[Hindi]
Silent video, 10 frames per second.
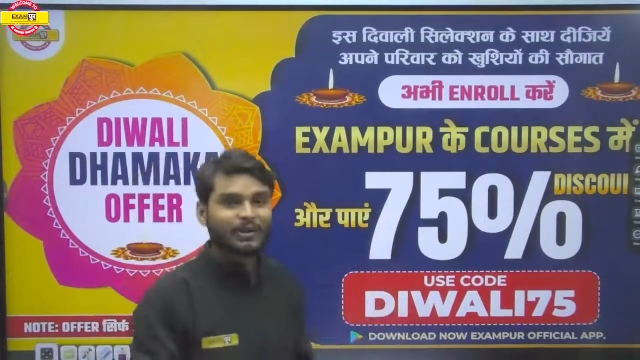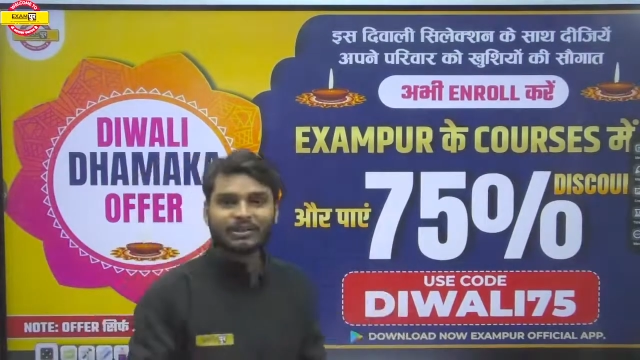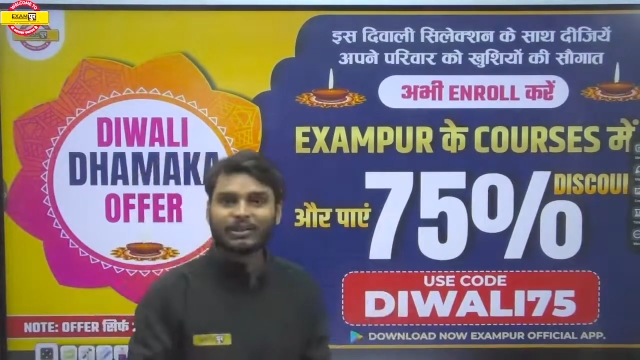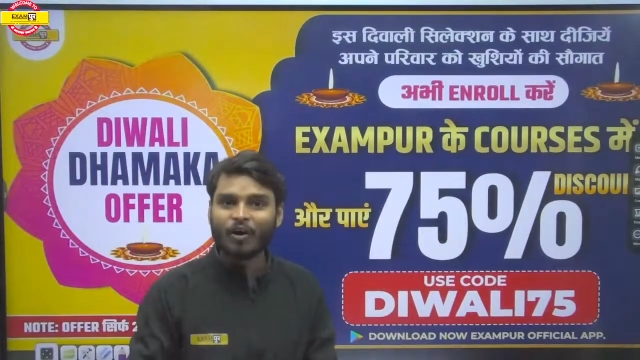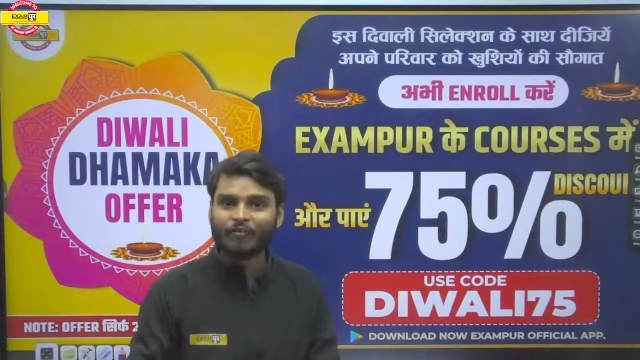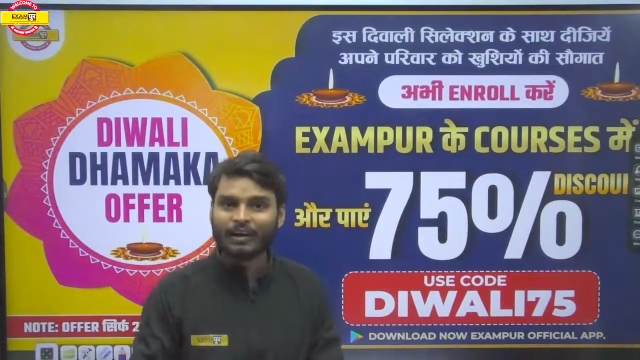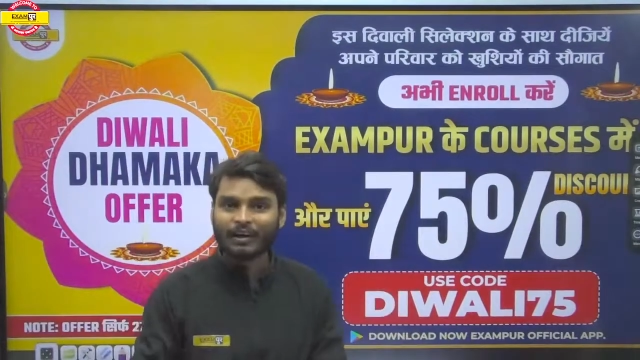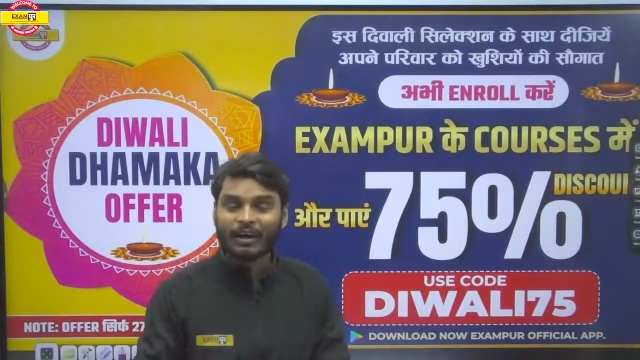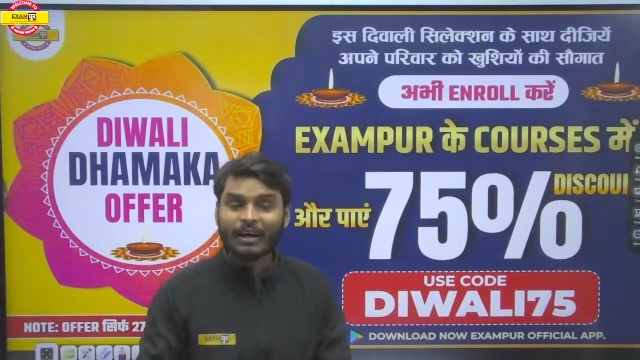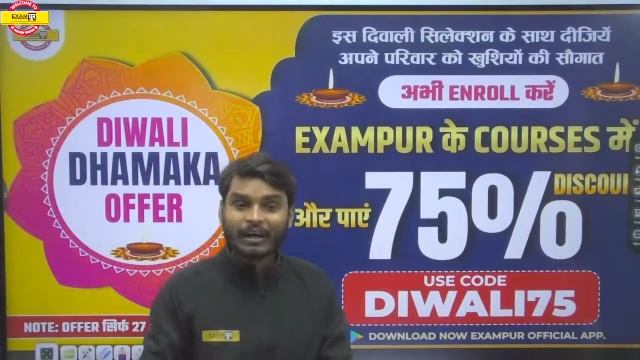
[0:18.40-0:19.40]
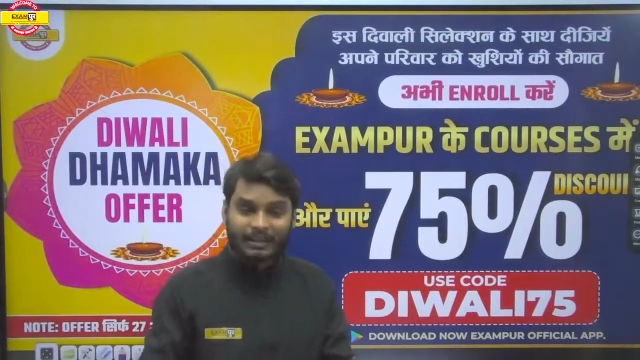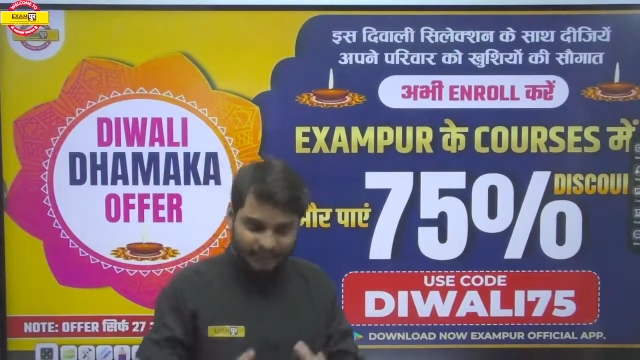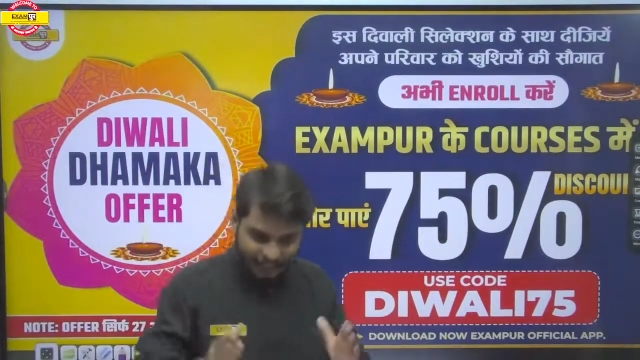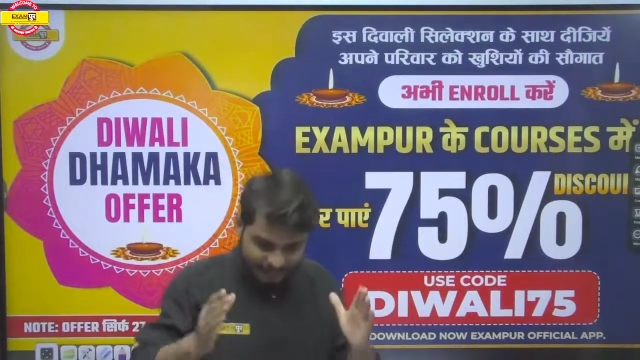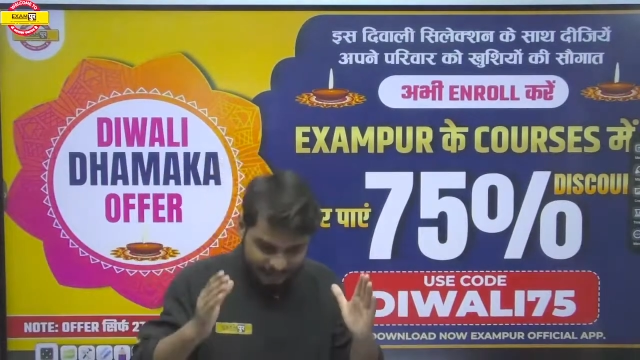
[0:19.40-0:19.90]
परसेंट ऑफर
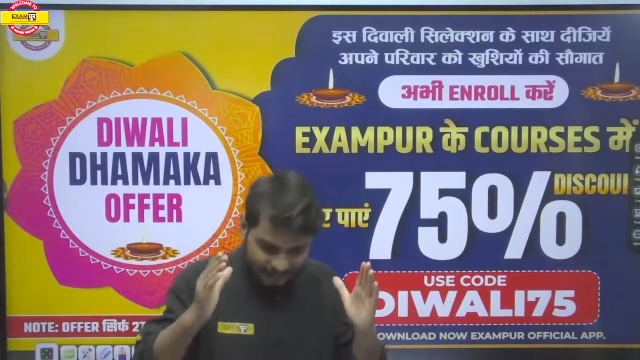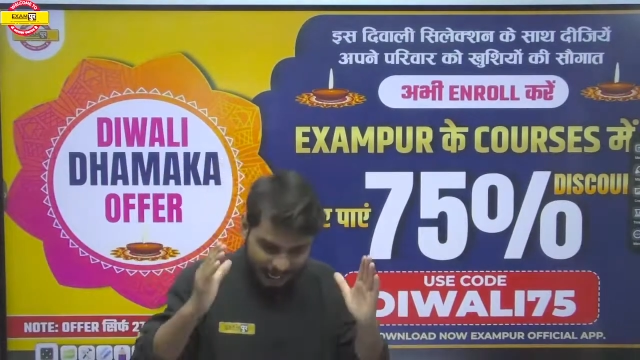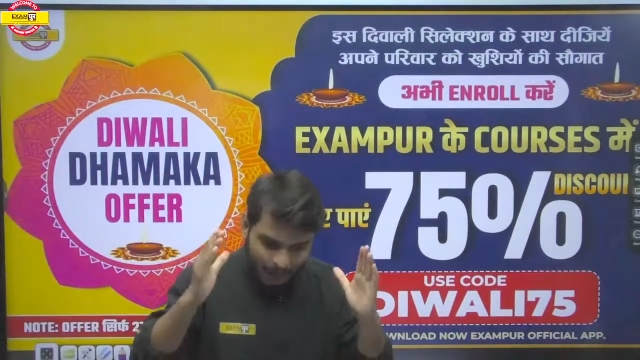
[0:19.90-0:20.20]
ठीक है देखिए